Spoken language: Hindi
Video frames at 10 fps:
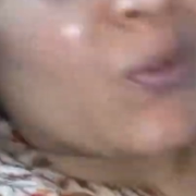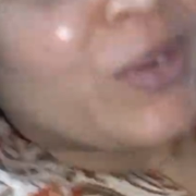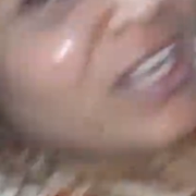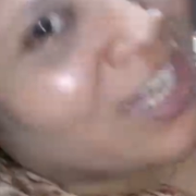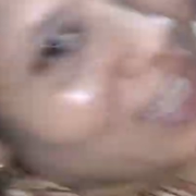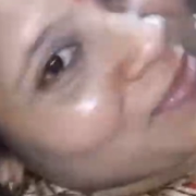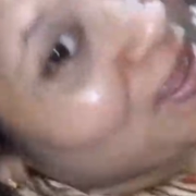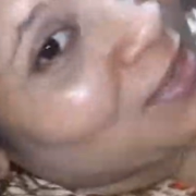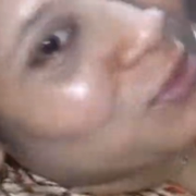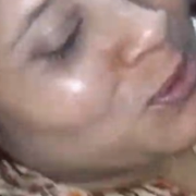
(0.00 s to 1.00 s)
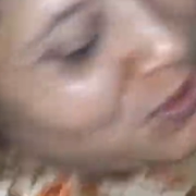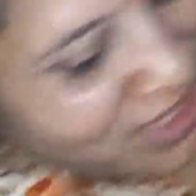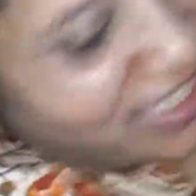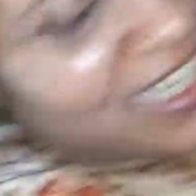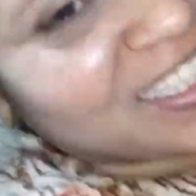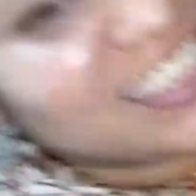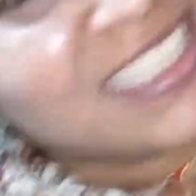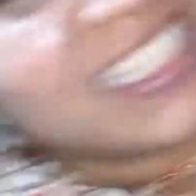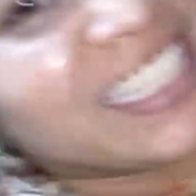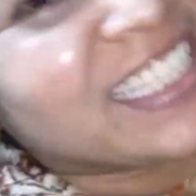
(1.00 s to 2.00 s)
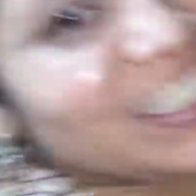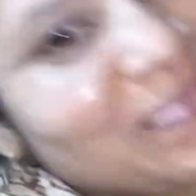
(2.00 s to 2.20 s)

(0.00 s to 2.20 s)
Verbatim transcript: और हम आपको कुछ दिखाते हैं चल